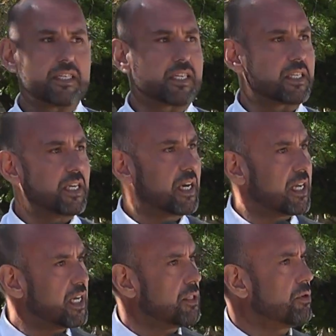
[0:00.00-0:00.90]
se siga
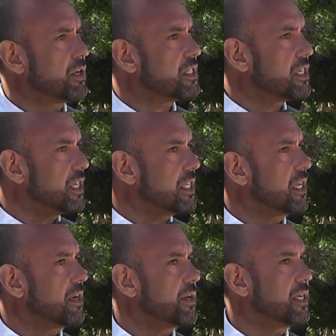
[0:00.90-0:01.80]
dando, que se dé a
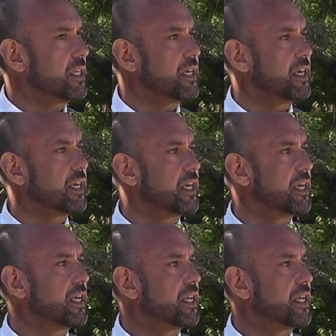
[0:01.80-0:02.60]
través de,